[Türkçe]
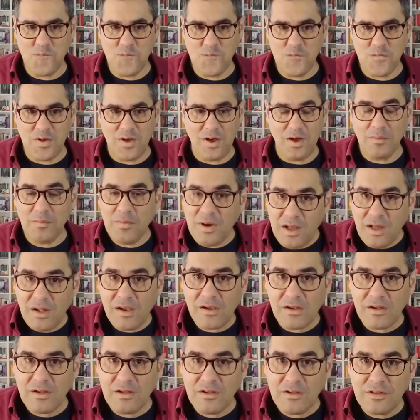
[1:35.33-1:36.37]
Ama
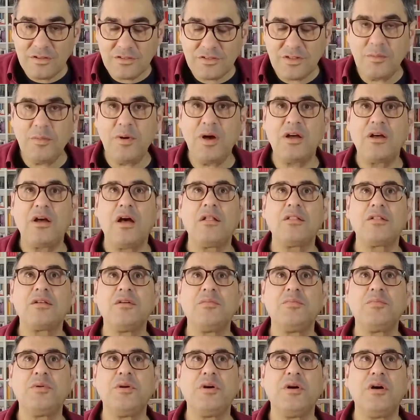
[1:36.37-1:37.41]
sabah
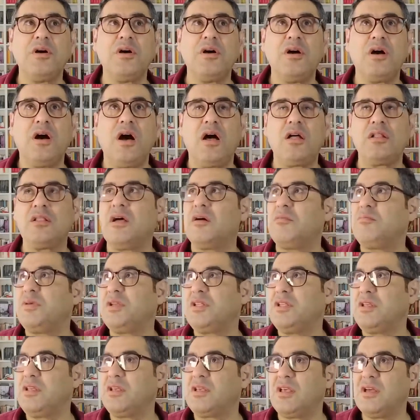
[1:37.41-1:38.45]
kalkıp Allah'ım beni
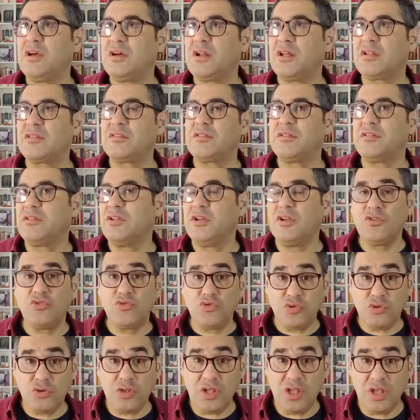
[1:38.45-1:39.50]
iyi yarattın.
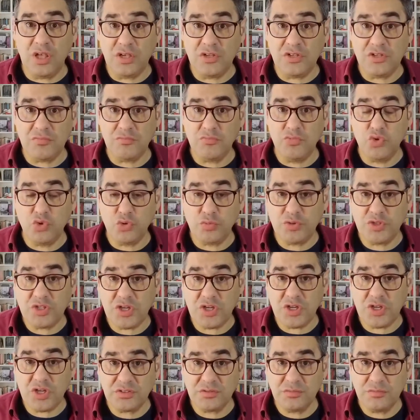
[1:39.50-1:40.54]
Türkiye için büyük bir
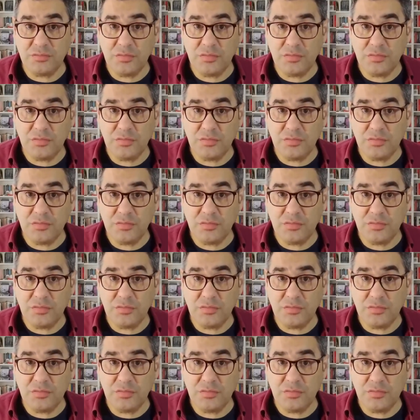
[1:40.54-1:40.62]
şansım.